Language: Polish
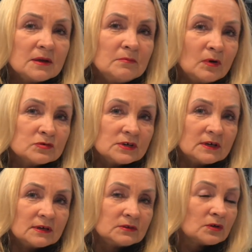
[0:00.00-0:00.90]

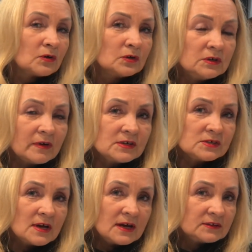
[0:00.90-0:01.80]
może
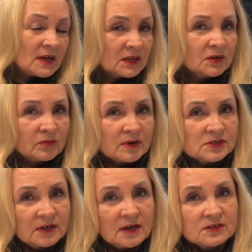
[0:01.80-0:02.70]
dokonywać takich
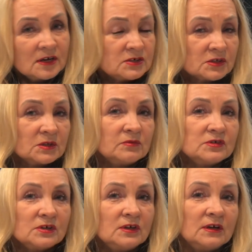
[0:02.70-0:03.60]
właśnie rzeczy, gdy
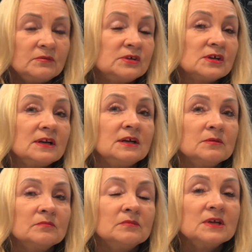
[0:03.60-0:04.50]
widzieli, widzieli
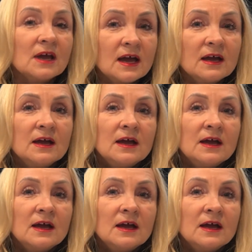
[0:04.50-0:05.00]
mnie